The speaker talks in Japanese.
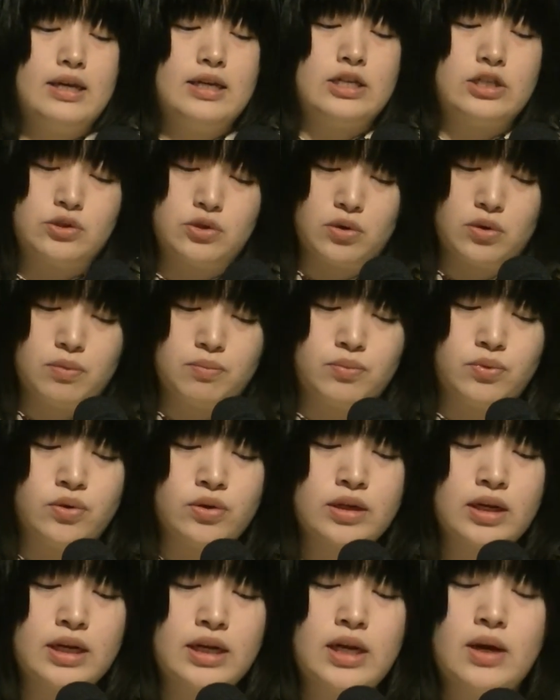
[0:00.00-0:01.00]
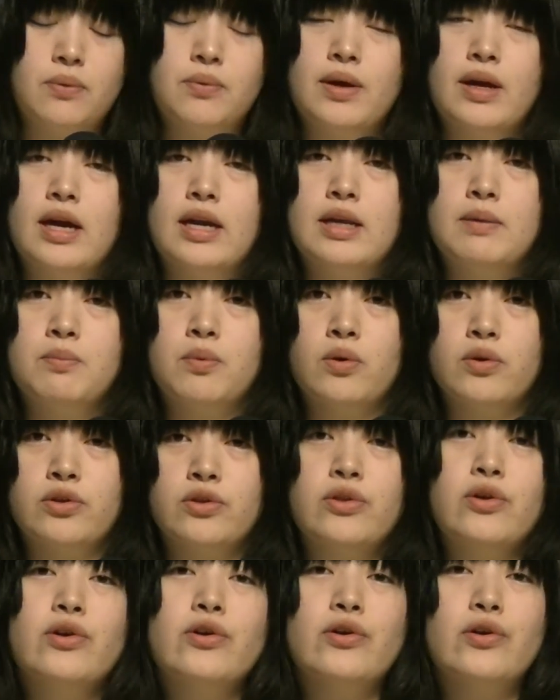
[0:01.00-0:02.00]
以上、
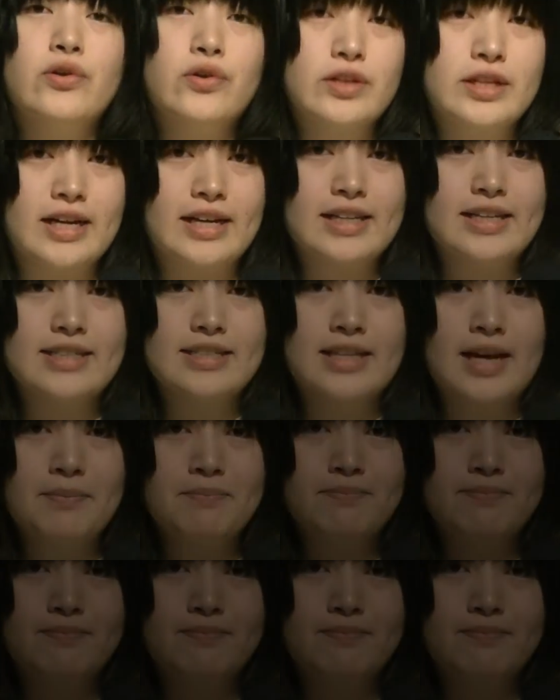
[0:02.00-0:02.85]
ブルガリアフェアリポートのコーナーでした。